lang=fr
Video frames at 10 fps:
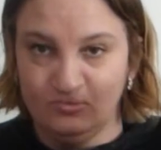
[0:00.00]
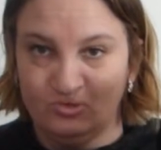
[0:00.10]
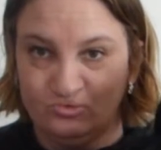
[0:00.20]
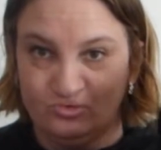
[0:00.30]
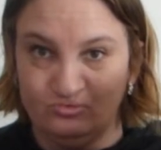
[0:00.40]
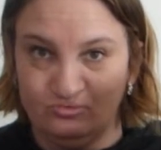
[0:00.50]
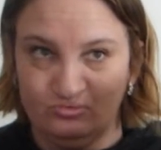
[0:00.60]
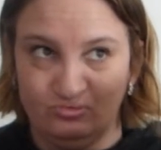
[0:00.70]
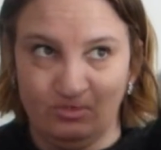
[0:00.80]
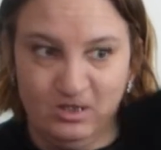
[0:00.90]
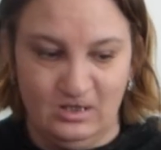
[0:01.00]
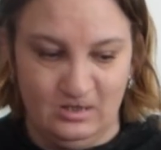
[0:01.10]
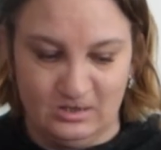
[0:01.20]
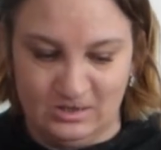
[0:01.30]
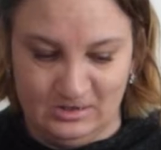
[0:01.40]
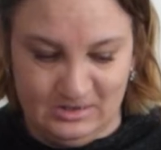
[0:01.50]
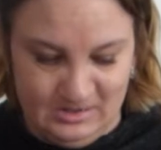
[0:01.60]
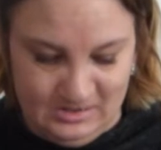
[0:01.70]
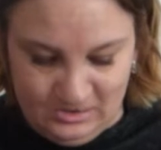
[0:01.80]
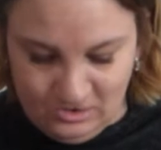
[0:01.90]
Donc c'était
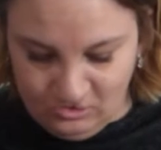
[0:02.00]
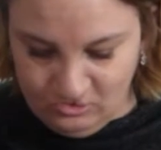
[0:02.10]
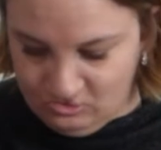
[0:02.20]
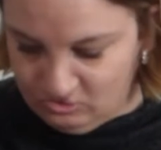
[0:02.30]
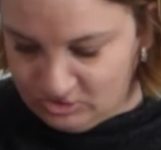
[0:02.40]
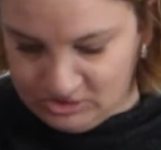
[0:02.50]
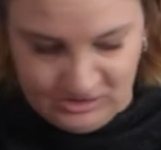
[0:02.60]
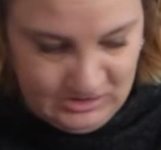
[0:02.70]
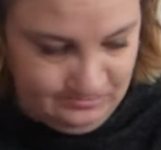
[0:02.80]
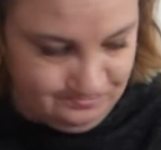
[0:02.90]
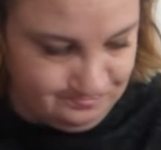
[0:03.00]
euh, dans le lot aussi.